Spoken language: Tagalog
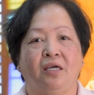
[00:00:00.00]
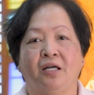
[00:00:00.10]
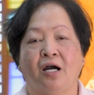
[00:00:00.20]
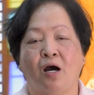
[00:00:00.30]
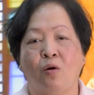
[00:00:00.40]

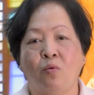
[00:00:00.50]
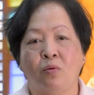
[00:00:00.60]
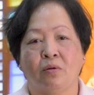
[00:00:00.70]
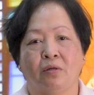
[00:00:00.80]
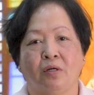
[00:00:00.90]
Ikaw,
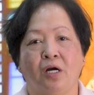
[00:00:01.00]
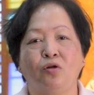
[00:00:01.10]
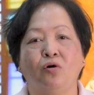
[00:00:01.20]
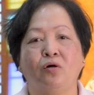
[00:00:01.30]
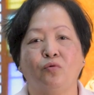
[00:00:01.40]

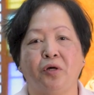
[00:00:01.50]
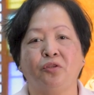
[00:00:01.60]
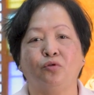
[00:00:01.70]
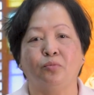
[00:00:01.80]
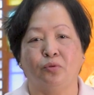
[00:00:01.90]
ano ang
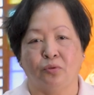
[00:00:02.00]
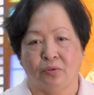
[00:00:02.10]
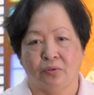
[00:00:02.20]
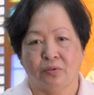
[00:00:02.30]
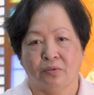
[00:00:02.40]
kwento mo?